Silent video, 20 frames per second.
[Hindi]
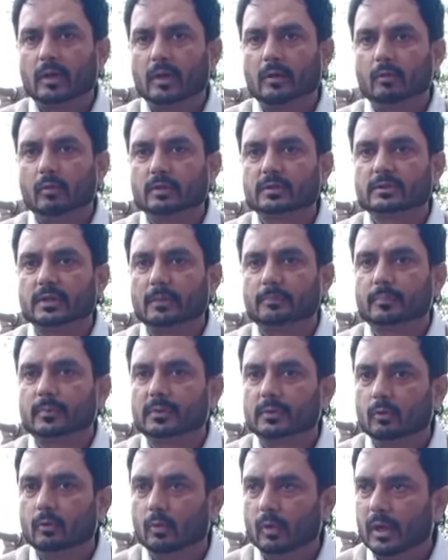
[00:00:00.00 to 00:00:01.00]
का और सब
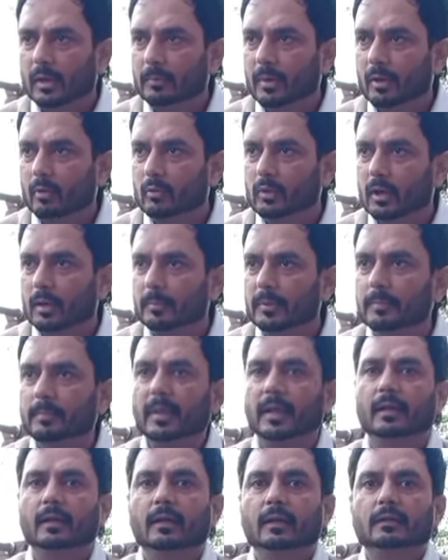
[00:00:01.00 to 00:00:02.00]
उलेमाओं का भी
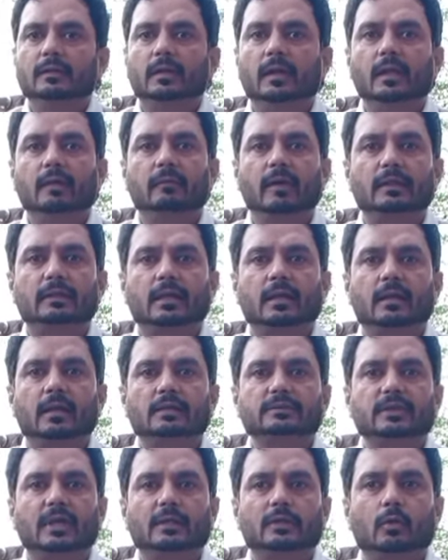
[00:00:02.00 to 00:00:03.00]
मैं धन्यवाद
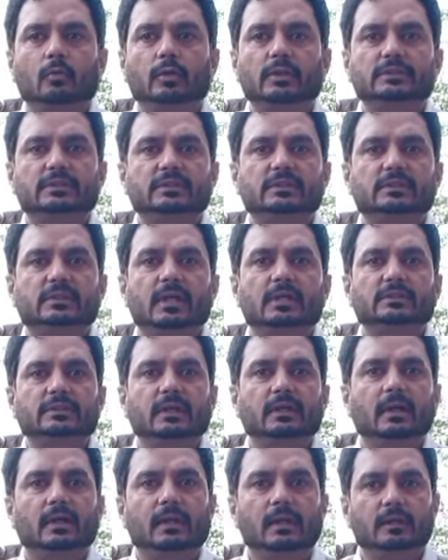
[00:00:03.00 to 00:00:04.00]
करना चाहता हूँ कि जिस तरह
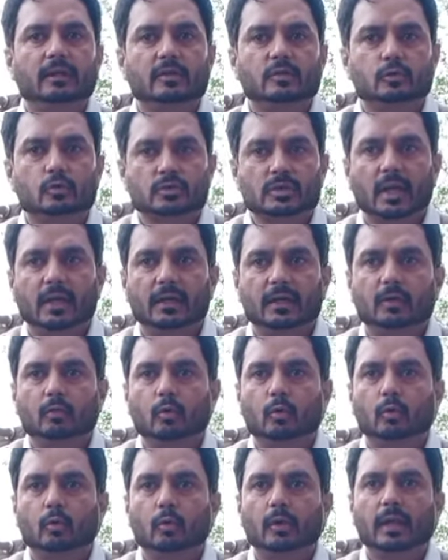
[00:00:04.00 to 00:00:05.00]
से करगिल की सोसाइटी
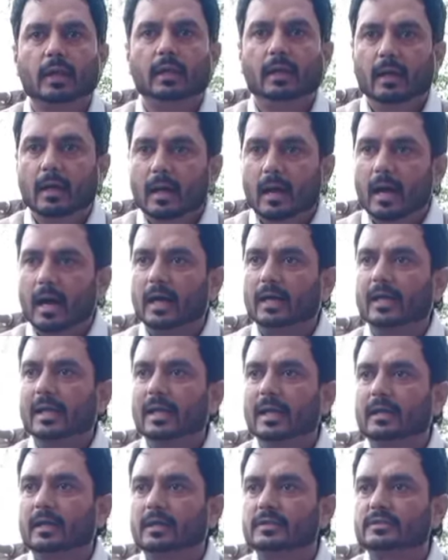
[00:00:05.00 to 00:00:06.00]
को उन्होंने
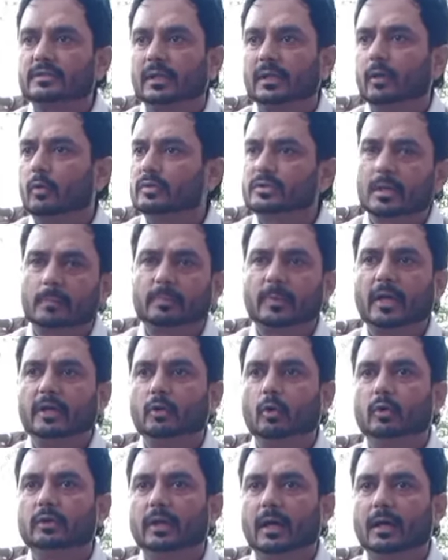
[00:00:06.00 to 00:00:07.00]
आगे लेकर चले उन सबका
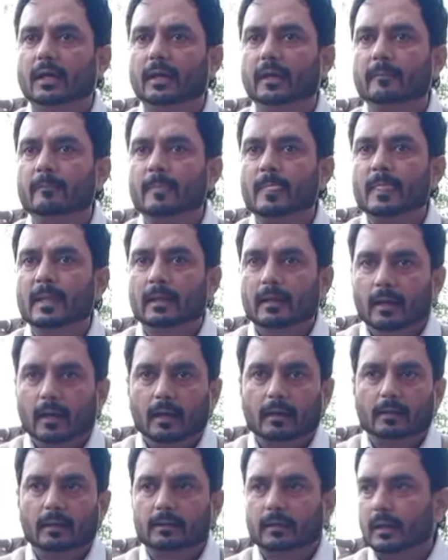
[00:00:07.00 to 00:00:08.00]
योगदान है
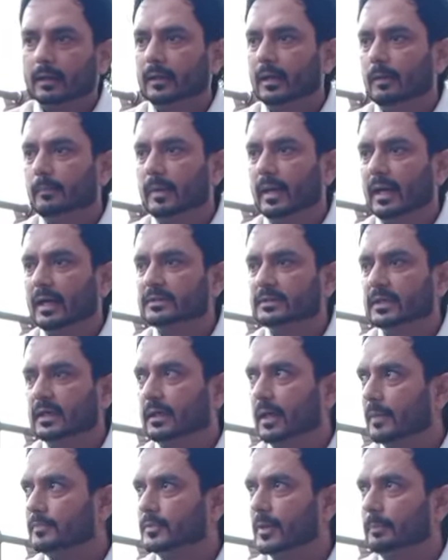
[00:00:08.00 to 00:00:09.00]
अगर करगिल में आज
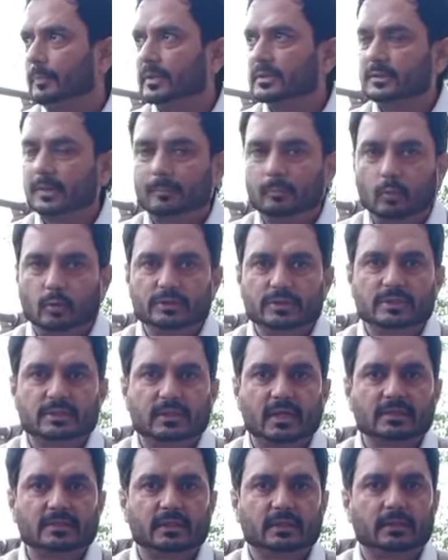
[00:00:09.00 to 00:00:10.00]
अगर आप सबके सब लोग जिस
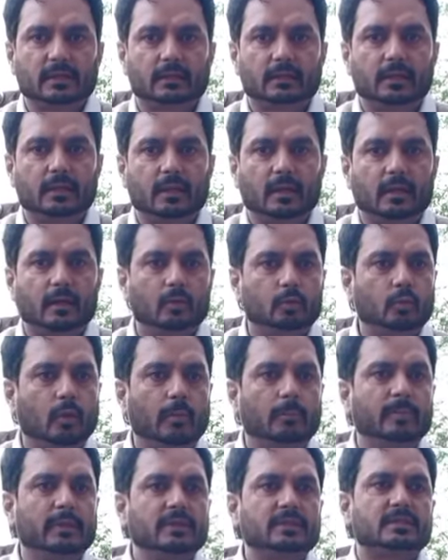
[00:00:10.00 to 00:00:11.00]
तरह से तरक्की कर रहे हो तो
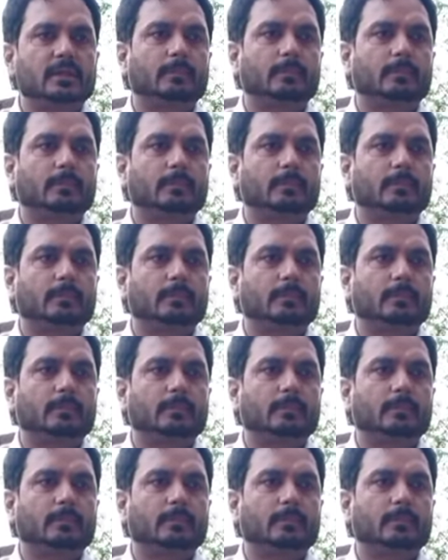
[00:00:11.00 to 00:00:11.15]
हम इन